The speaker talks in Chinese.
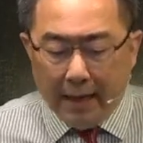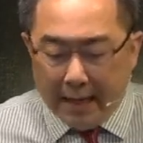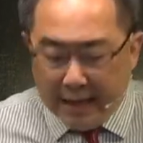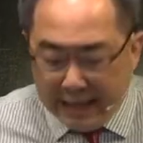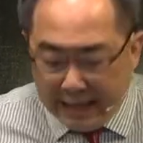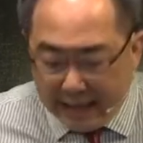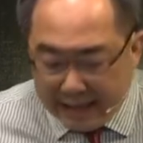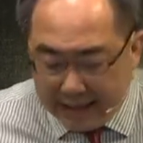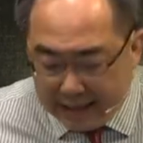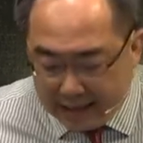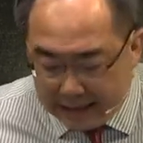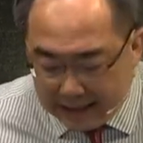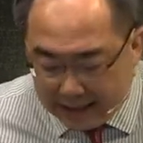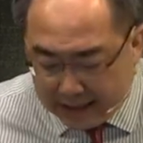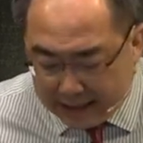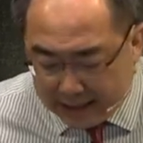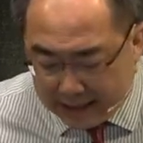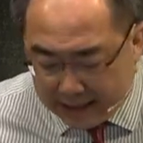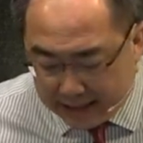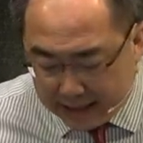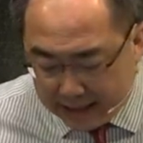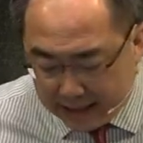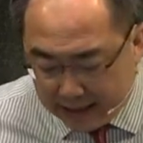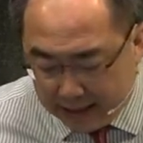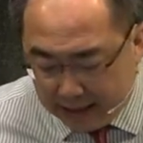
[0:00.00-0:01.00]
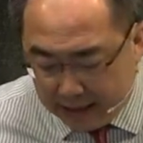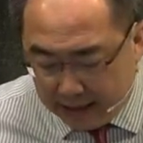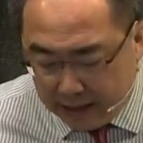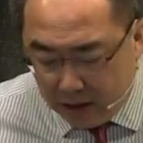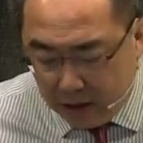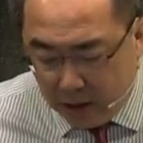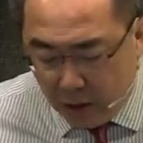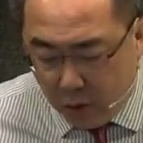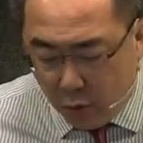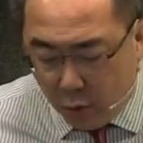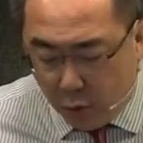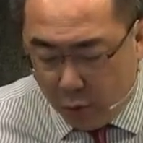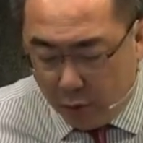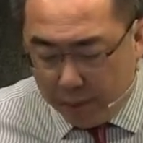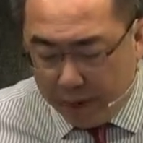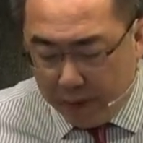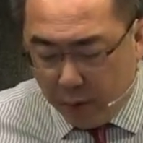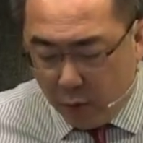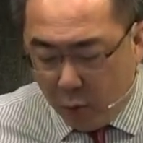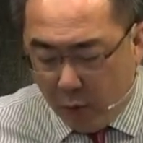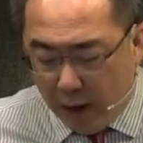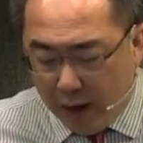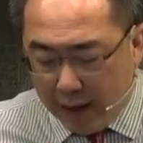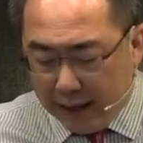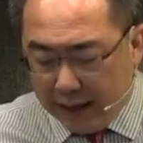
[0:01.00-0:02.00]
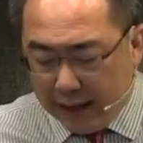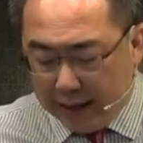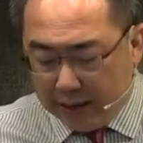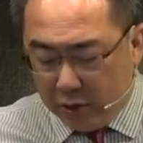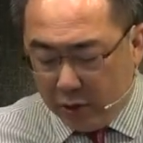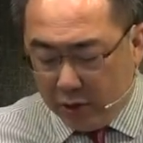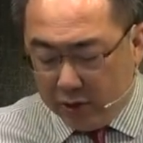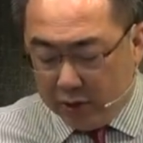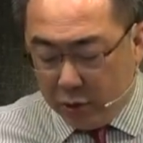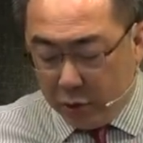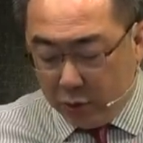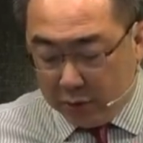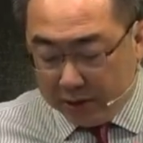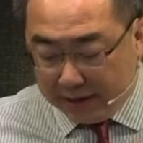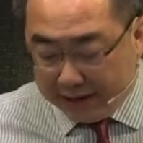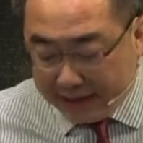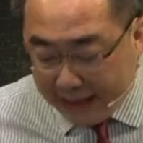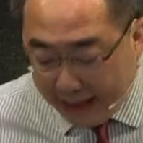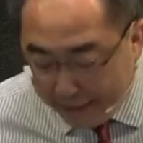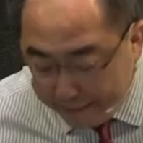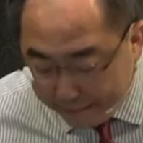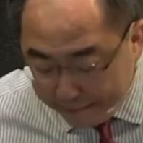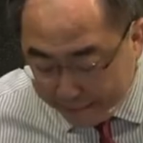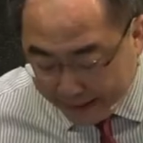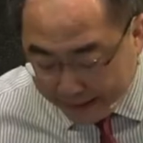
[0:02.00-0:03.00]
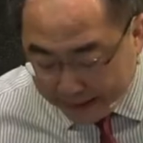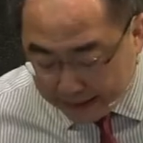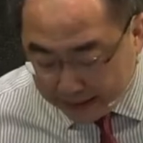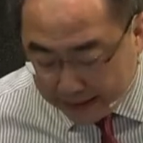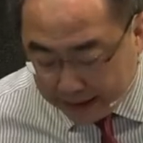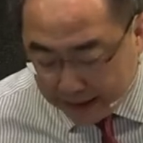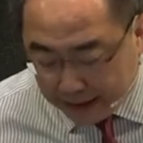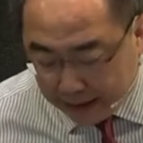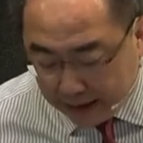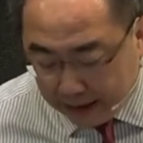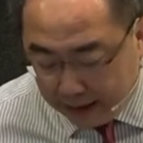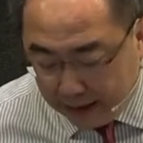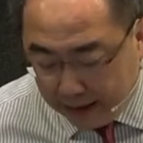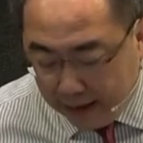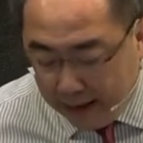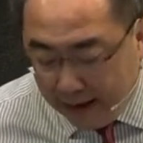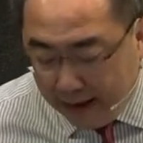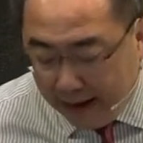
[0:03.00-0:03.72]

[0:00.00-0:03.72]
因此。”我们忘了说有上半节，